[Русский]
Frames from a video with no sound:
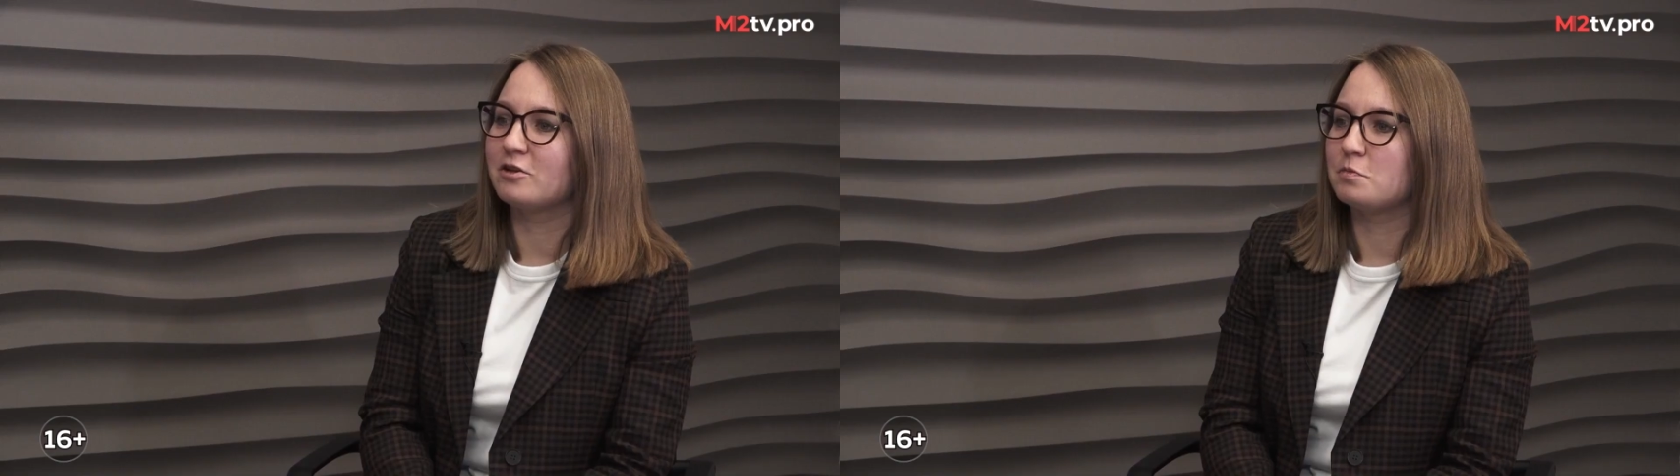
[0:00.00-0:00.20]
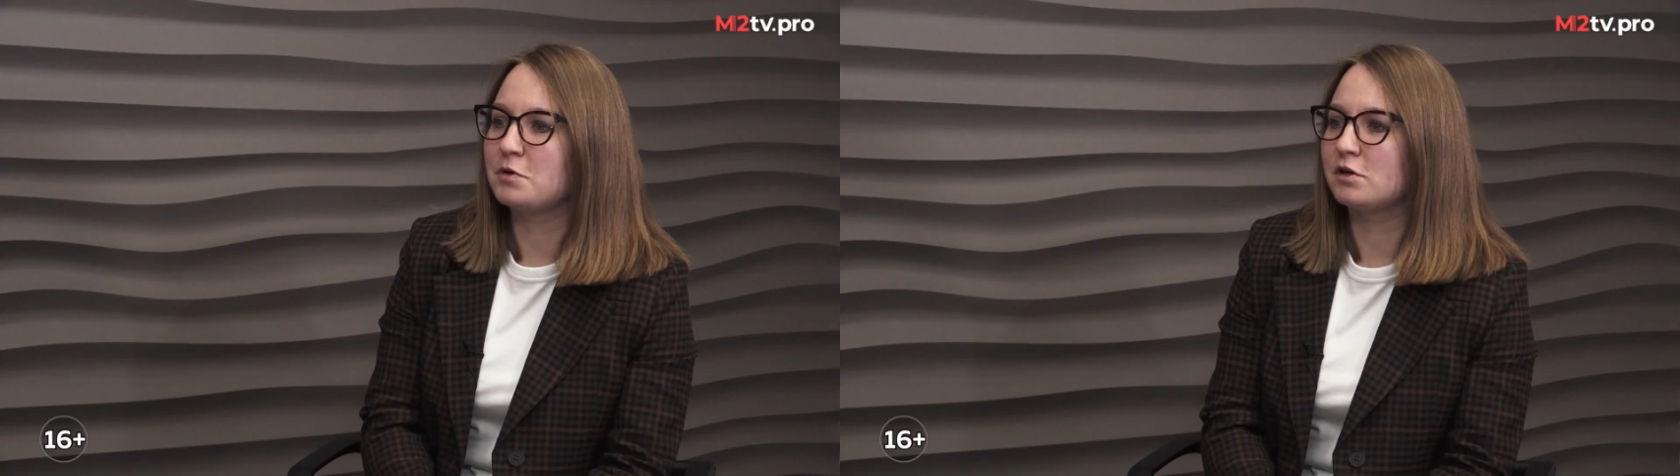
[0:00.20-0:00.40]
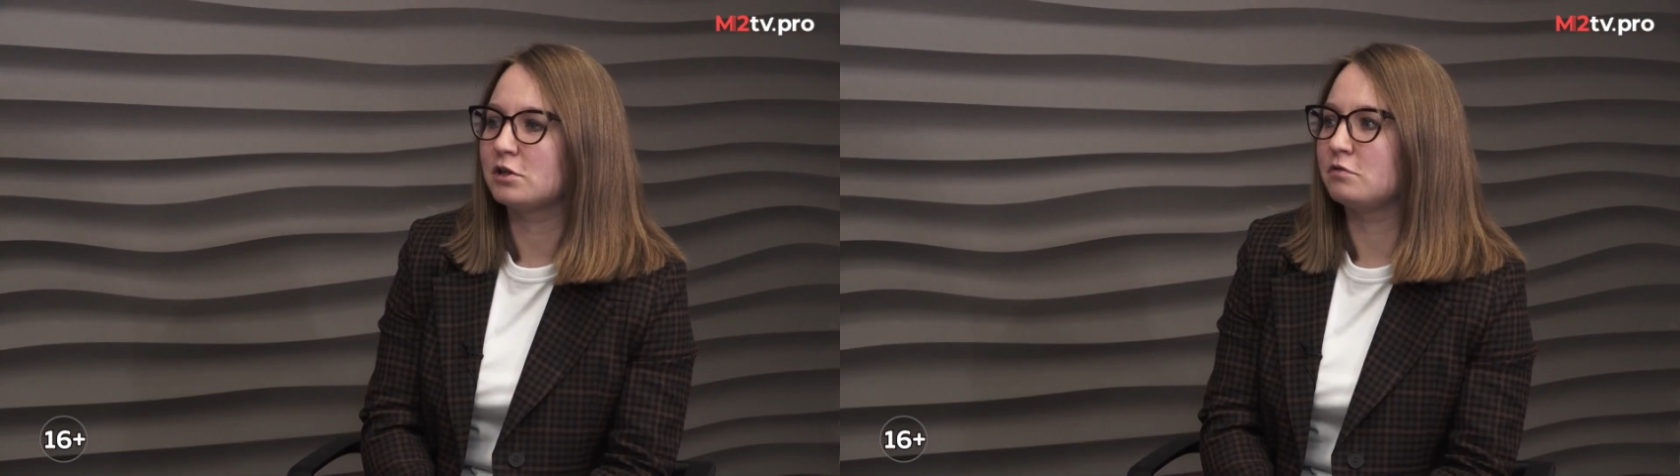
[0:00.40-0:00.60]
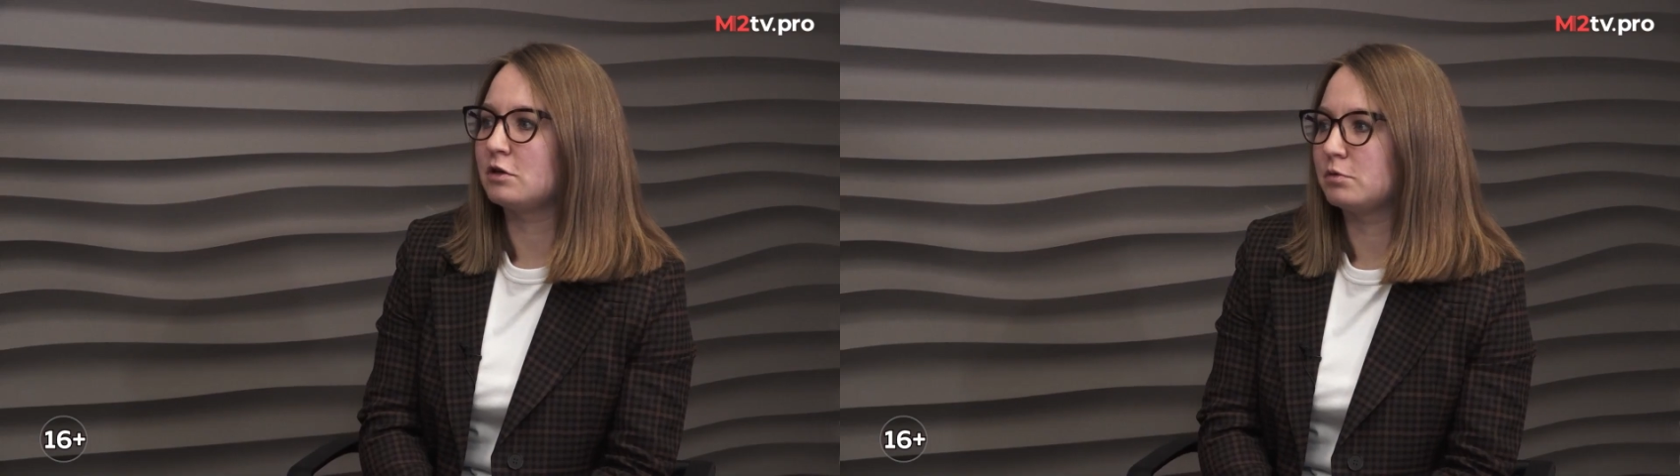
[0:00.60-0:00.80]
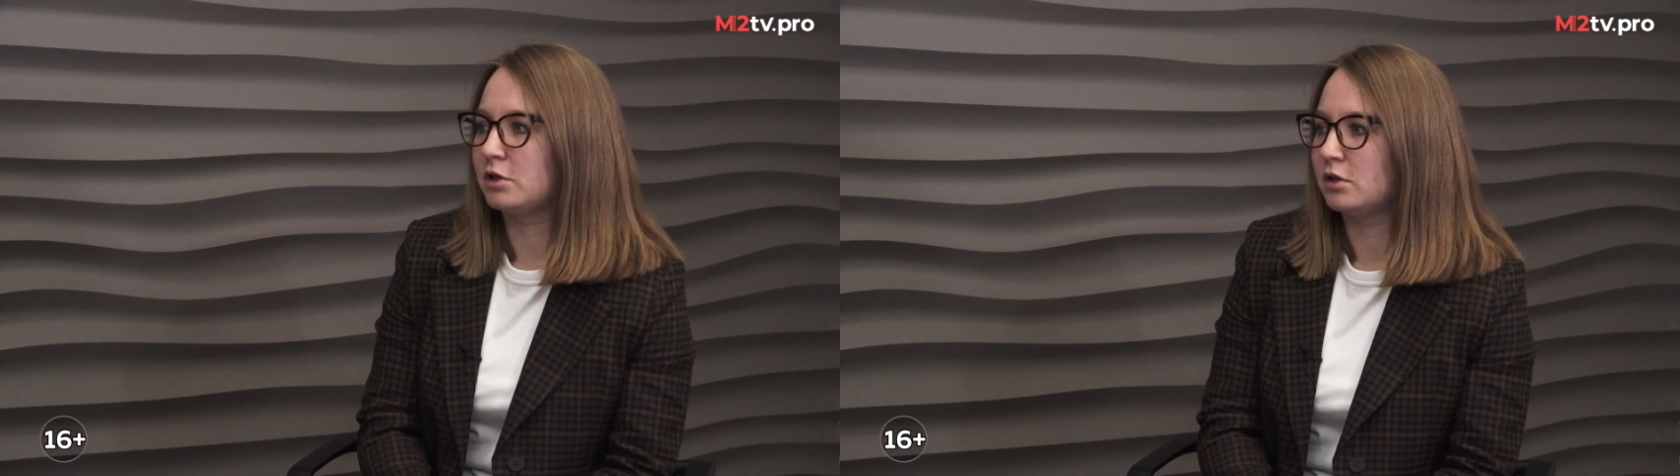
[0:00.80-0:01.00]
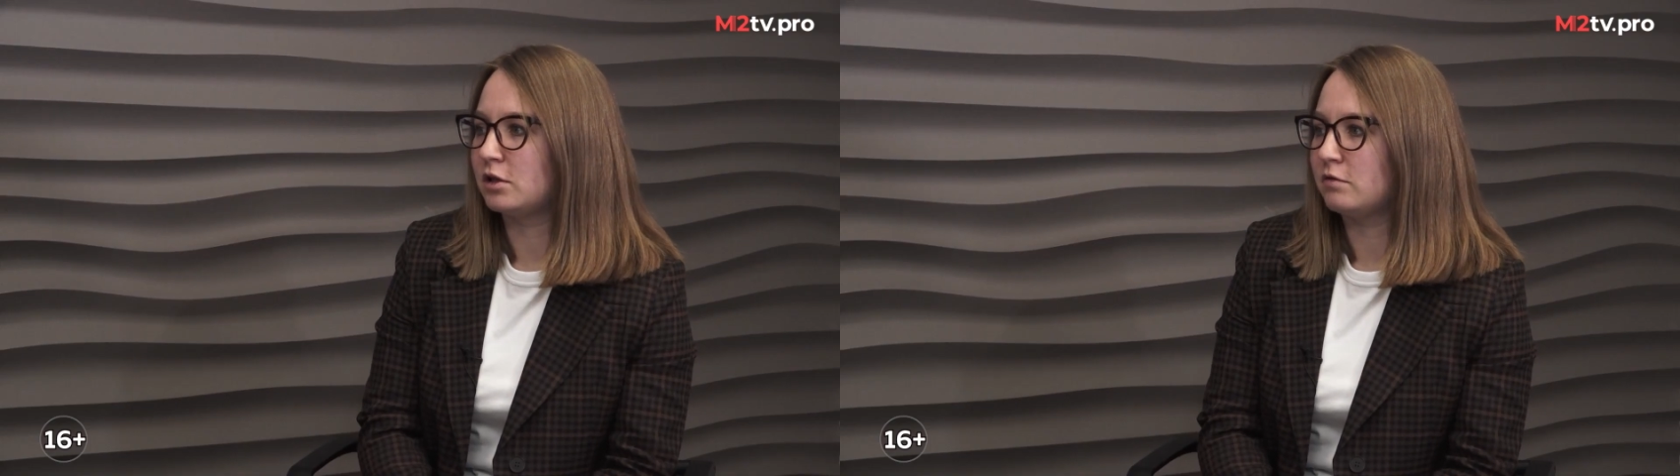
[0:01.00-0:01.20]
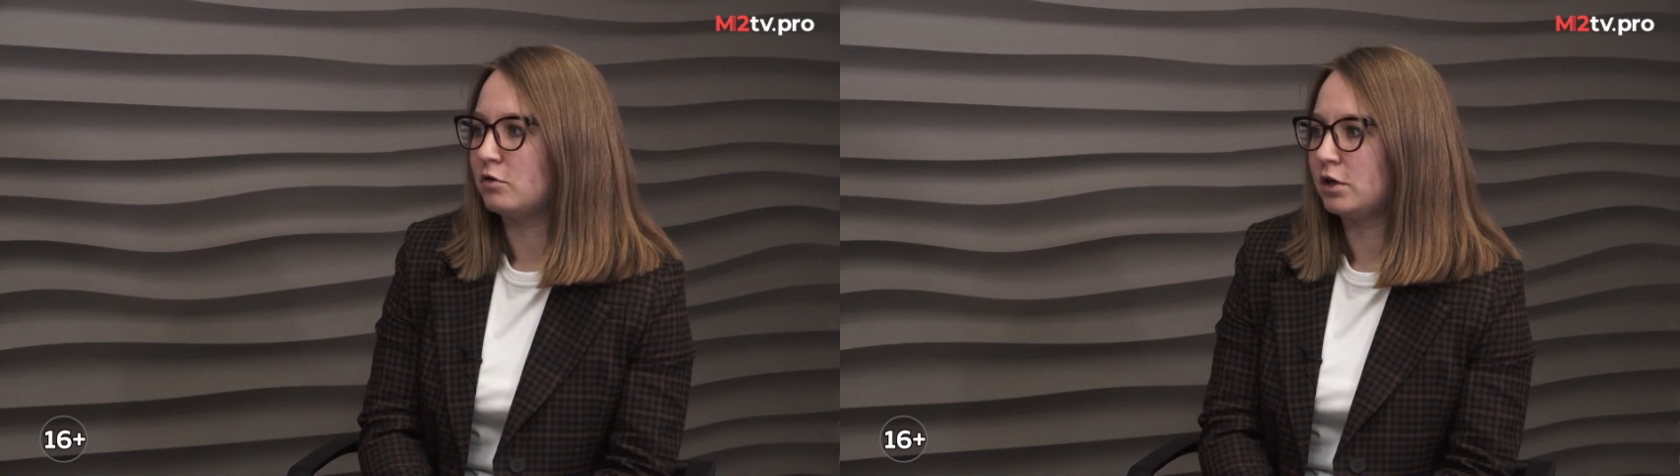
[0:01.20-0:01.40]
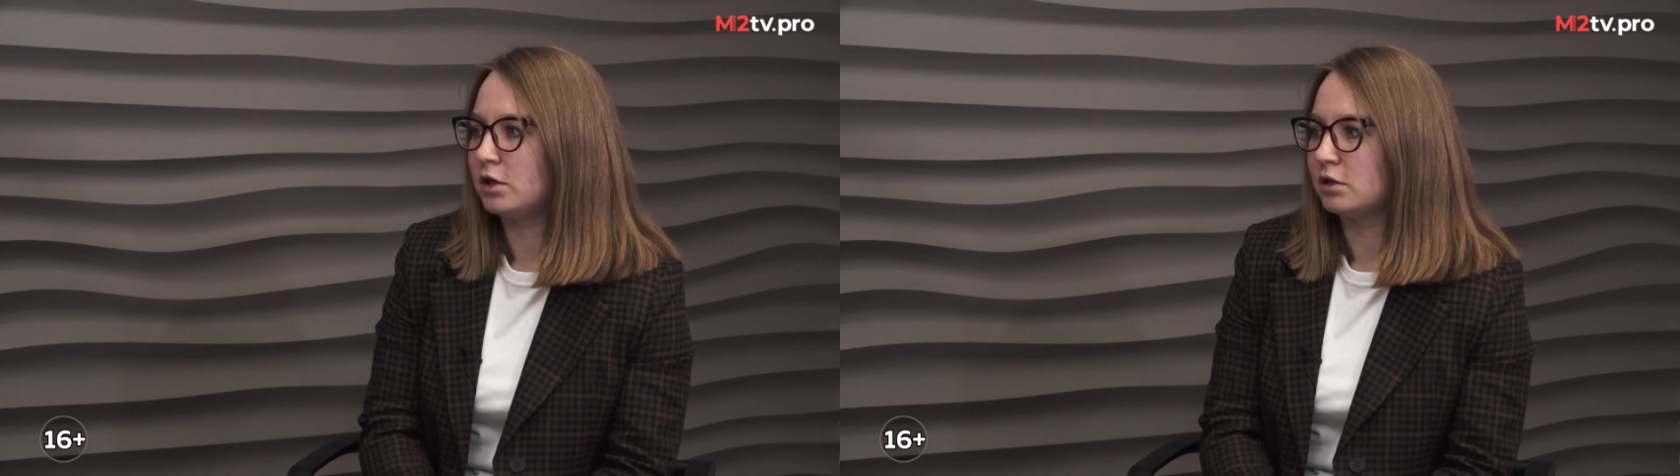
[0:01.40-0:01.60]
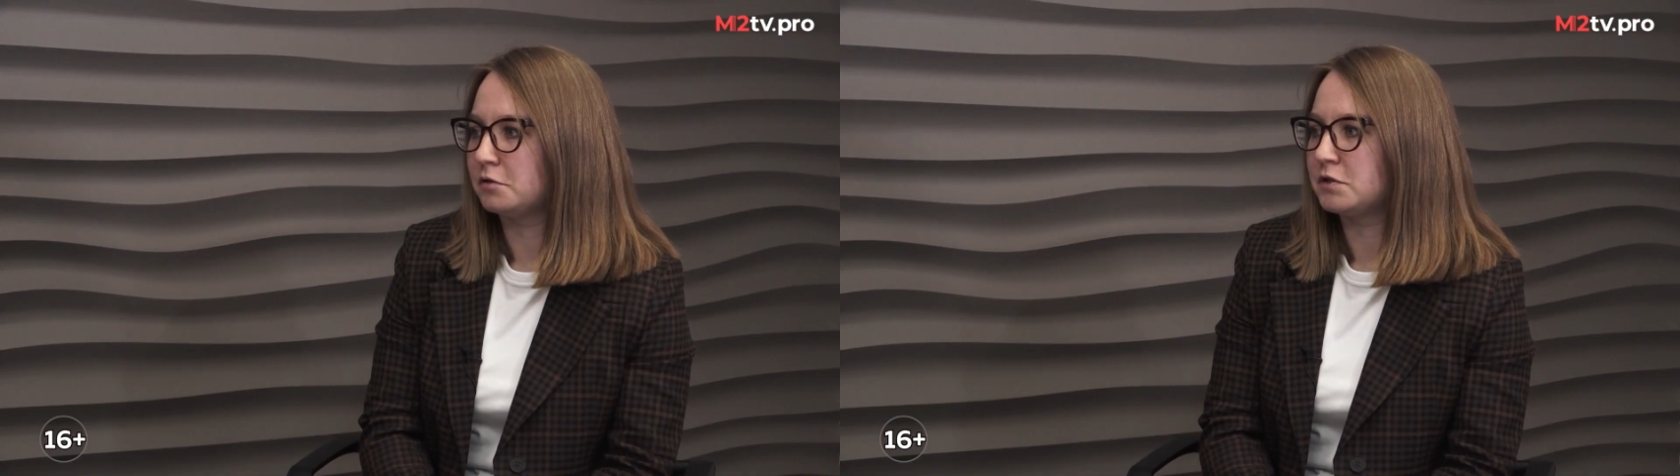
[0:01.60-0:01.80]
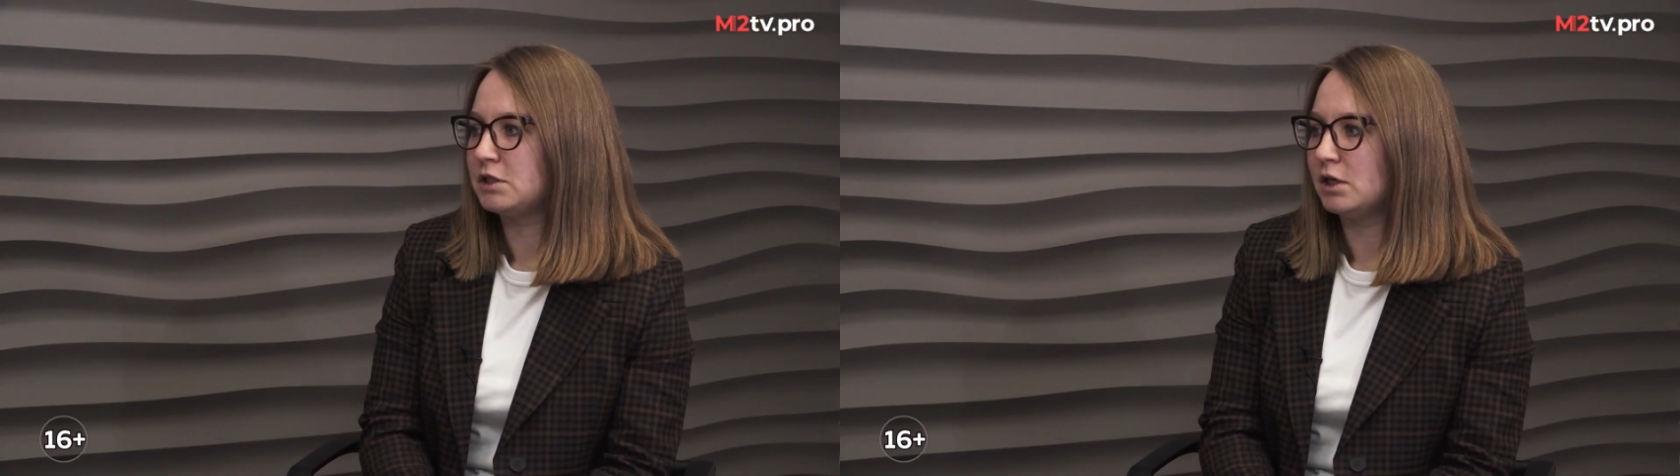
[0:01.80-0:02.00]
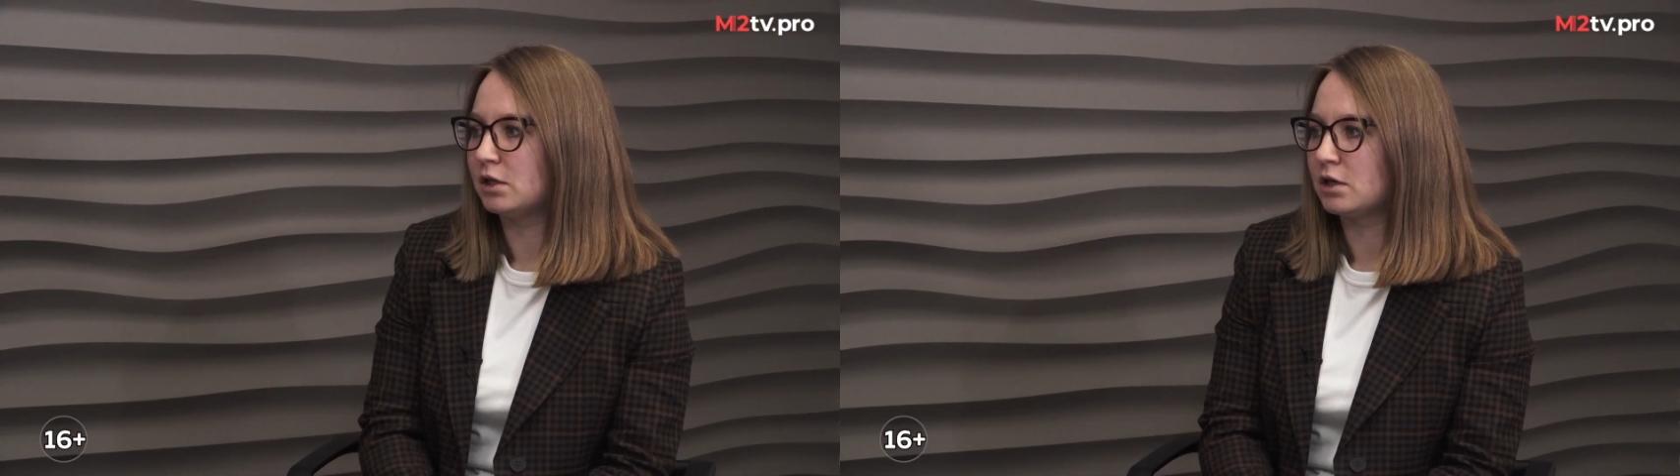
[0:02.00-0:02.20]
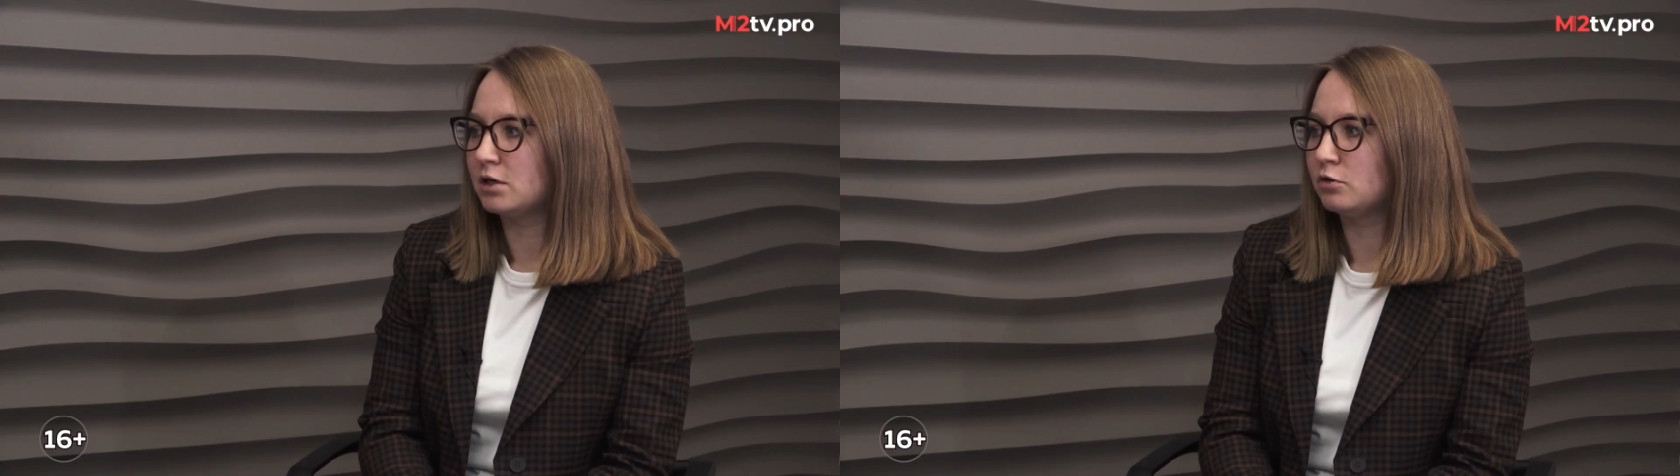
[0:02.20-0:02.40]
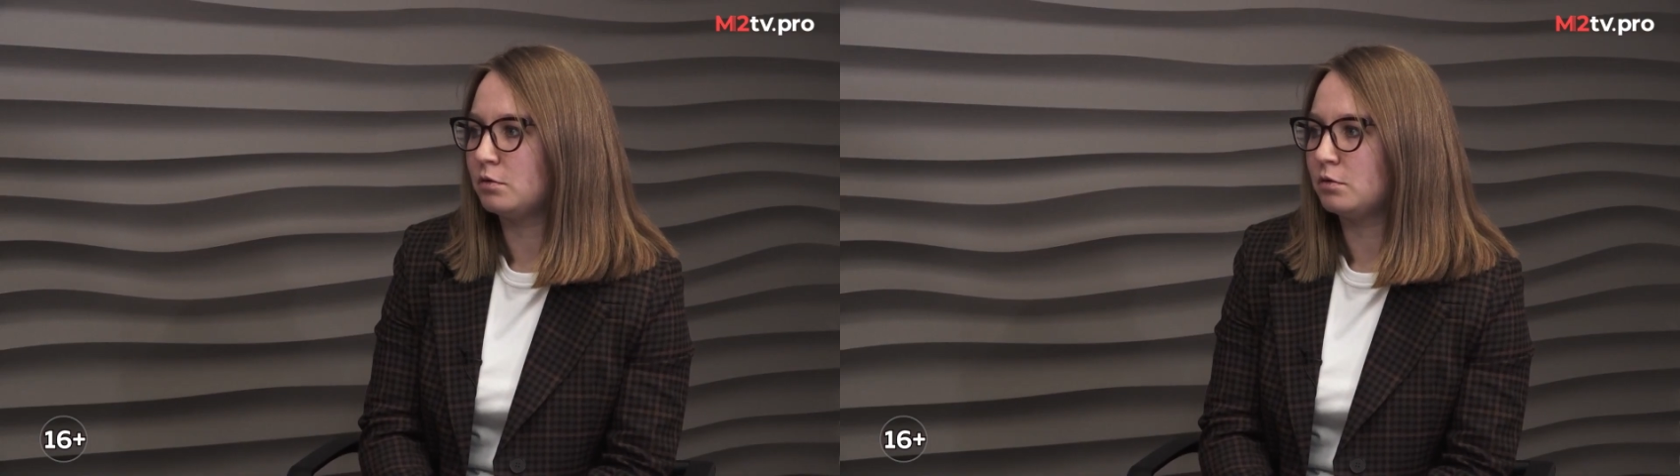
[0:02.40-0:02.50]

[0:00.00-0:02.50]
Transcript: ну, во-первых, это выработка на одного агента в сделках.